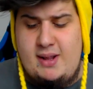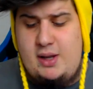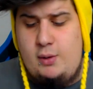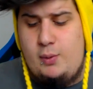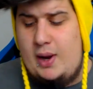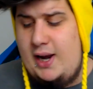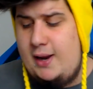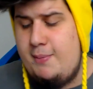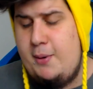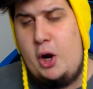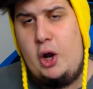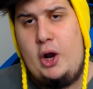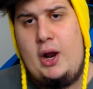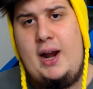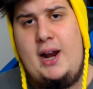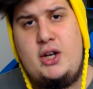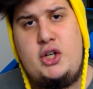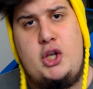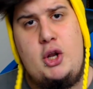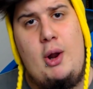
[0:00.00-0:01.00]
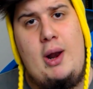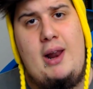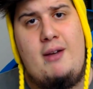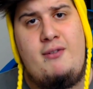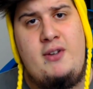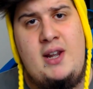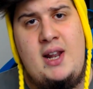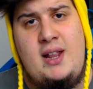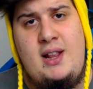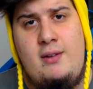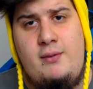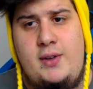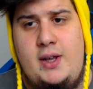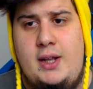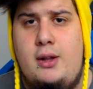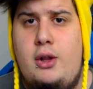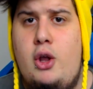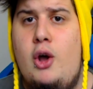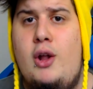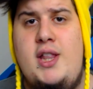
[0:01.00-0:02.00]
di quelli però che lascerò alla fine del
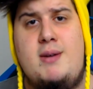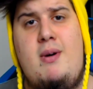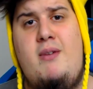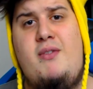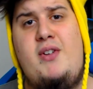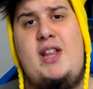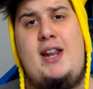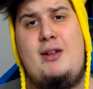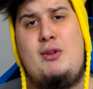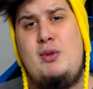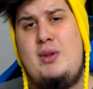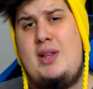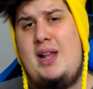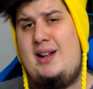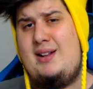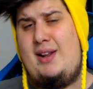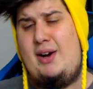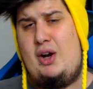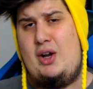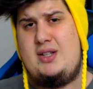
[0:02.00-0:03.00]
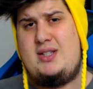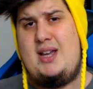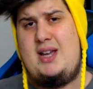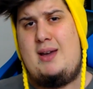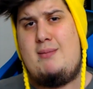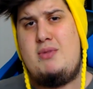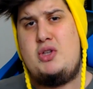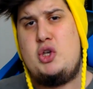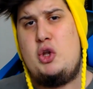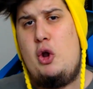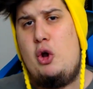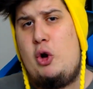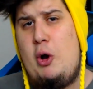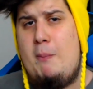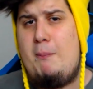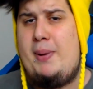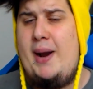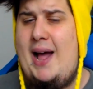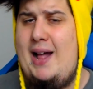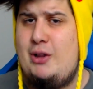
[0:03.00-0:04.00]
video, andiamo a vedere tutte le altre cose che mi sono
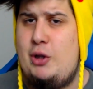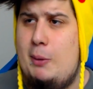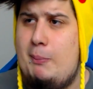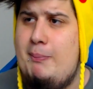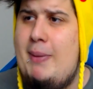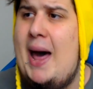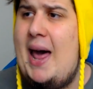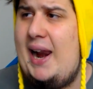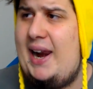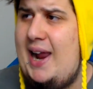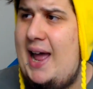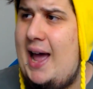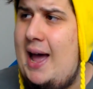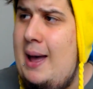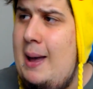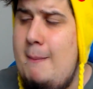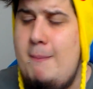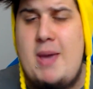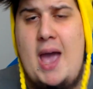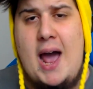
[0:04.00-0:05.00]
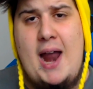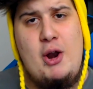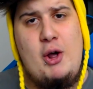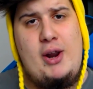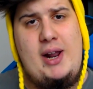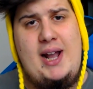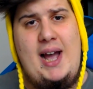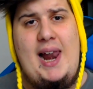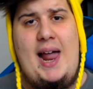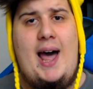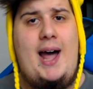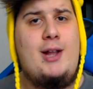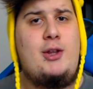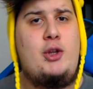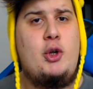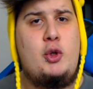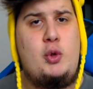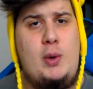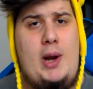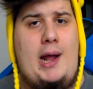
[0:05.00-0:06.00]
comprato, barra, mi hanno
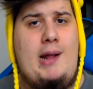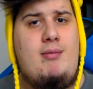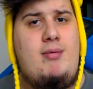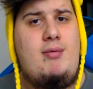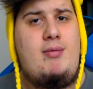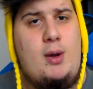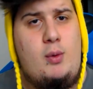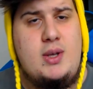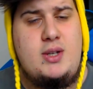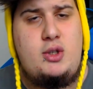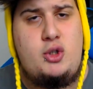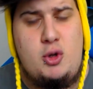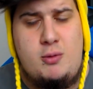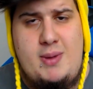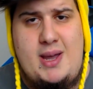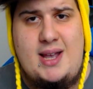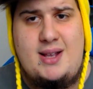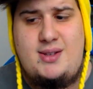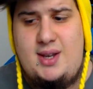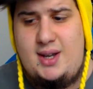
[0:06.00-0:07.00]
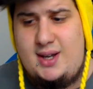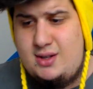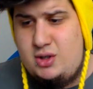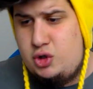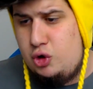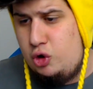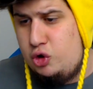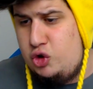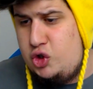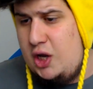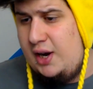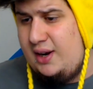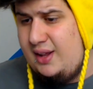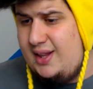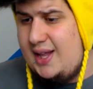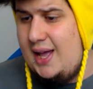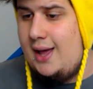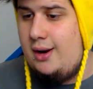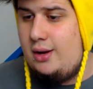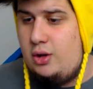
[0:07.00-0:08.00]
regalato durante questo mese, che sono già in
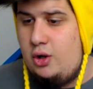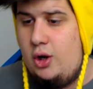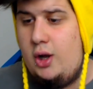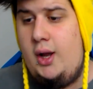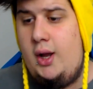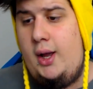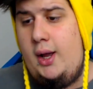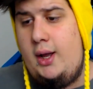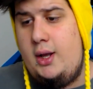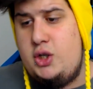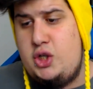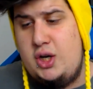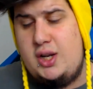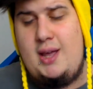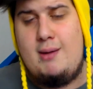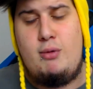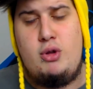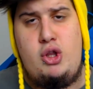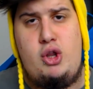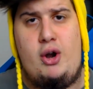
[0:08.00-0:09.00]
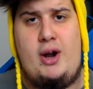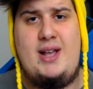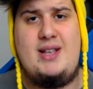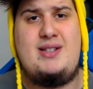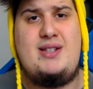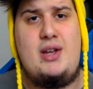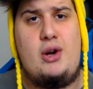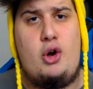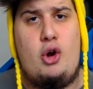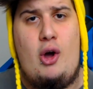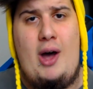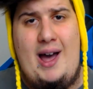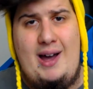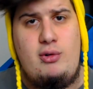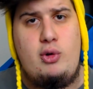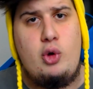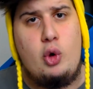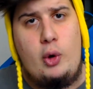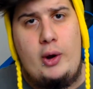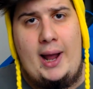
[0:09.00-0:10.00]
ritardo, cerchiamo di non esserlo
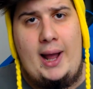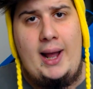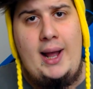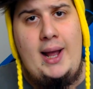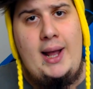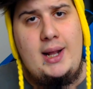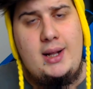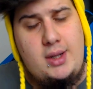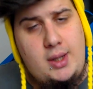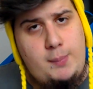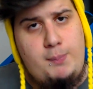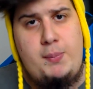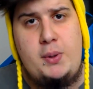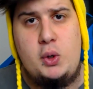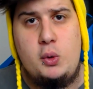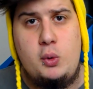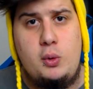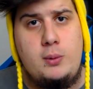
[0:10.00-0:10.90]
ancora di più.